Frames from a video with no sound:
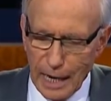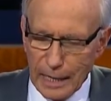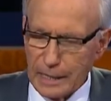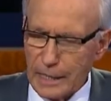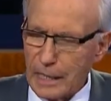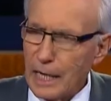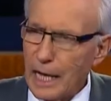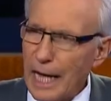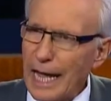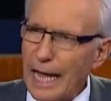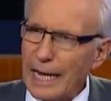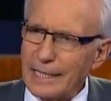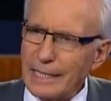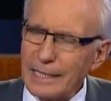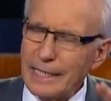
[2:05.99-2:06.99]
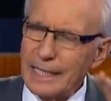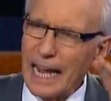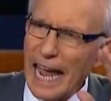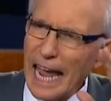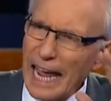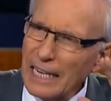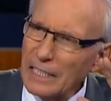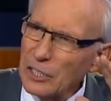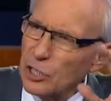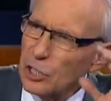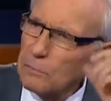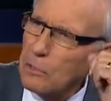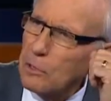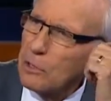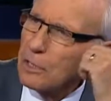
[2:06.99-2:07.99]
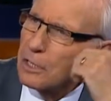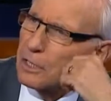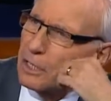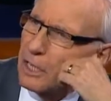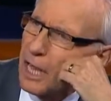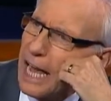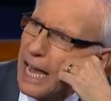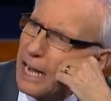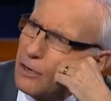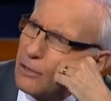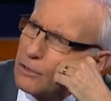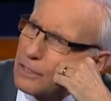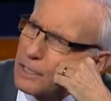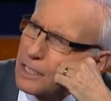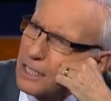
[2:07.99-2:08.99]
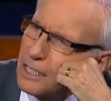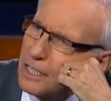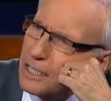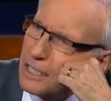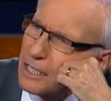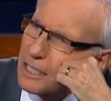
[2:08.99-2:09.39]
видимое облако. Расскажите